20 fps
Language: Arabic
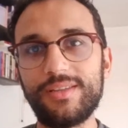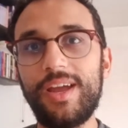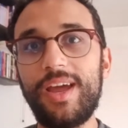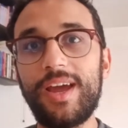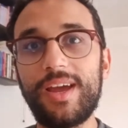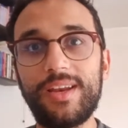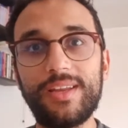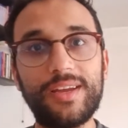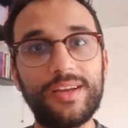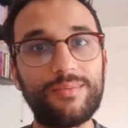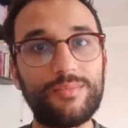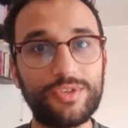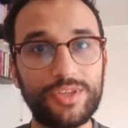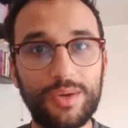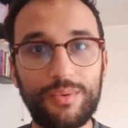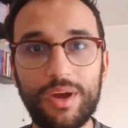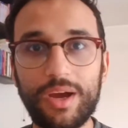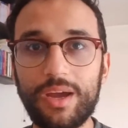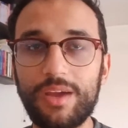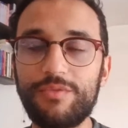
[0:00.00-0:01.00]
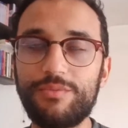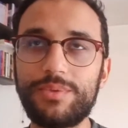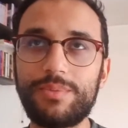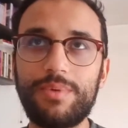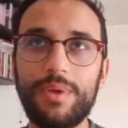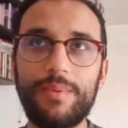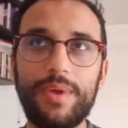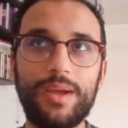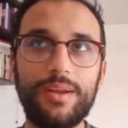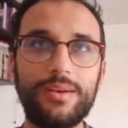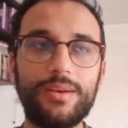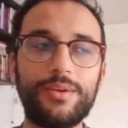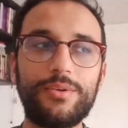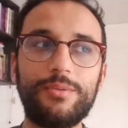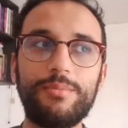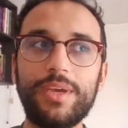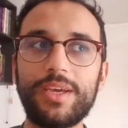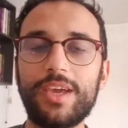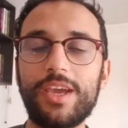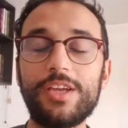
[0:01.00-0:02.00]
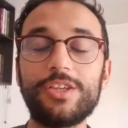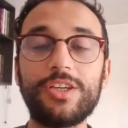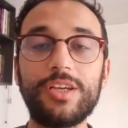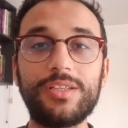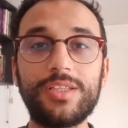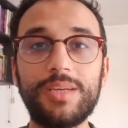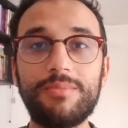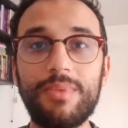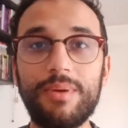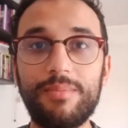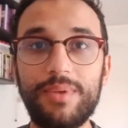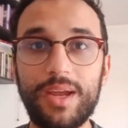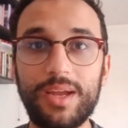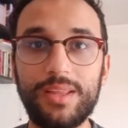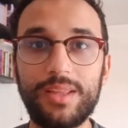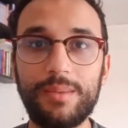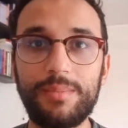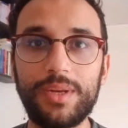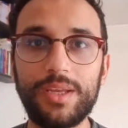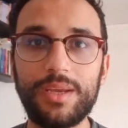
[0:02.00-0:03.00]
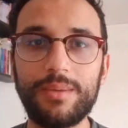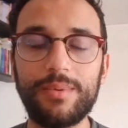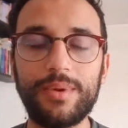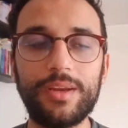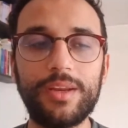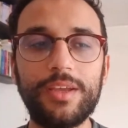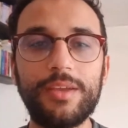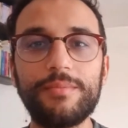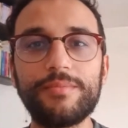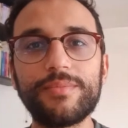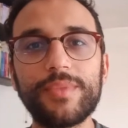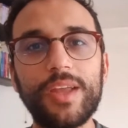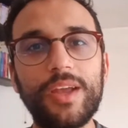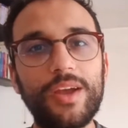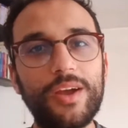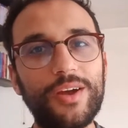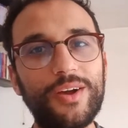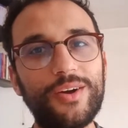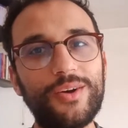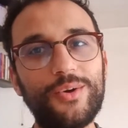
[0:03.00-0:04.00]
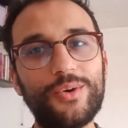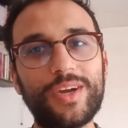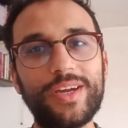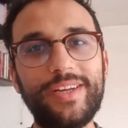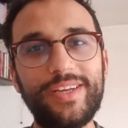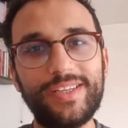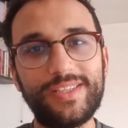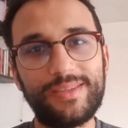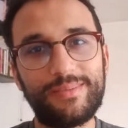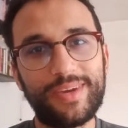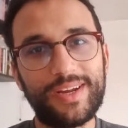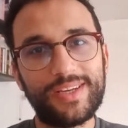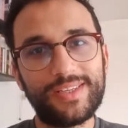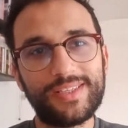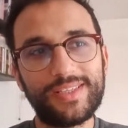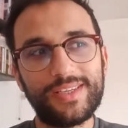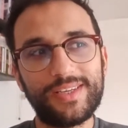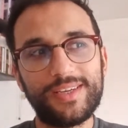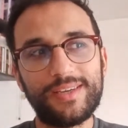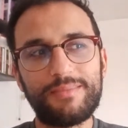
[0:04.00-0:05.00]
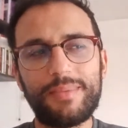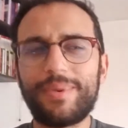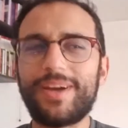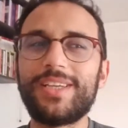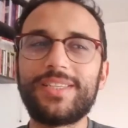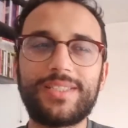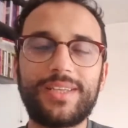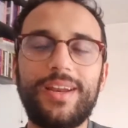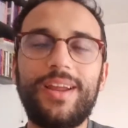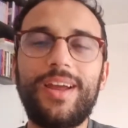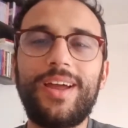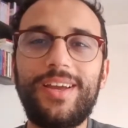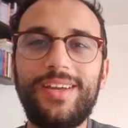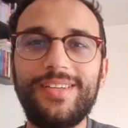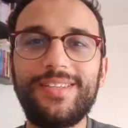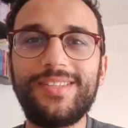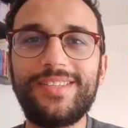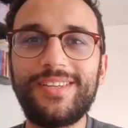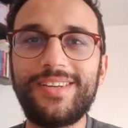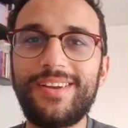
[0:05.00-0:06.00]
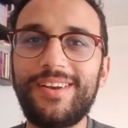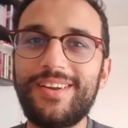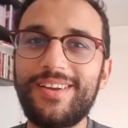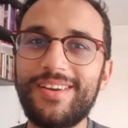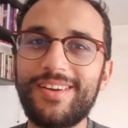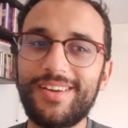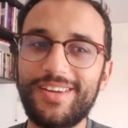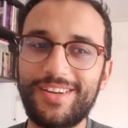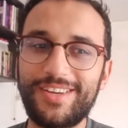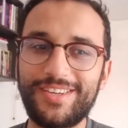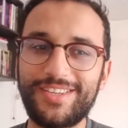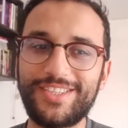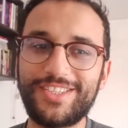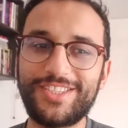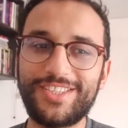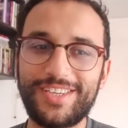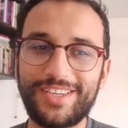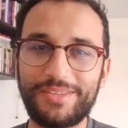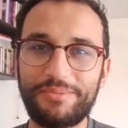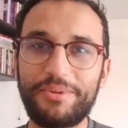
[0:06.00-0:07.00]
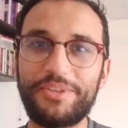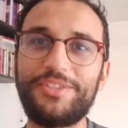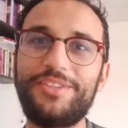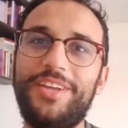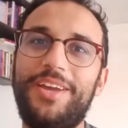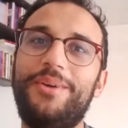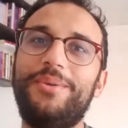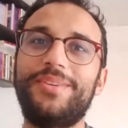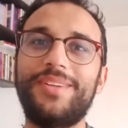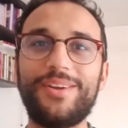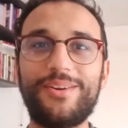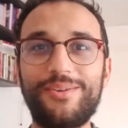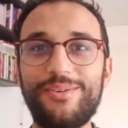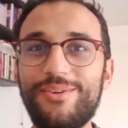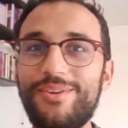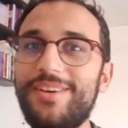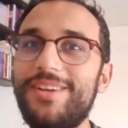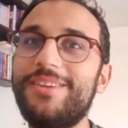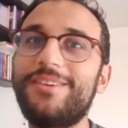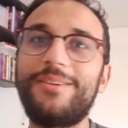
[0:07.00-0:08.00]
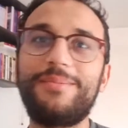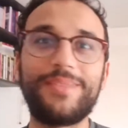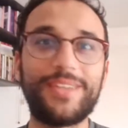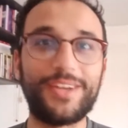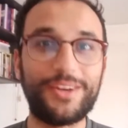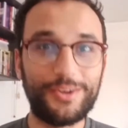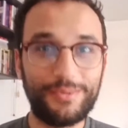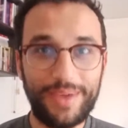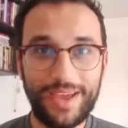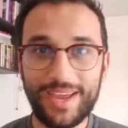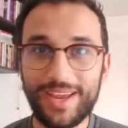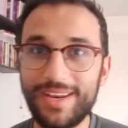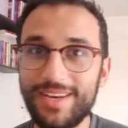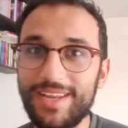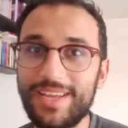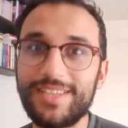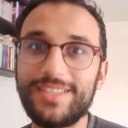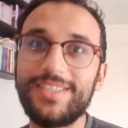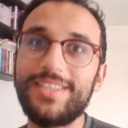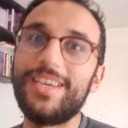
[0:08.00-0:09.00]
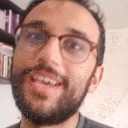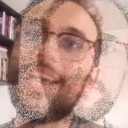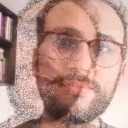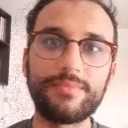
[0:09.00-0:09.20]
حاليا متوقف بسبب انه ما كاينش اهتمام بالادب الياباني وكنحس براسي مابقاش صراحه عندي الجهد باش نعاود نبقى نقول لكم دخلوا معايا النادي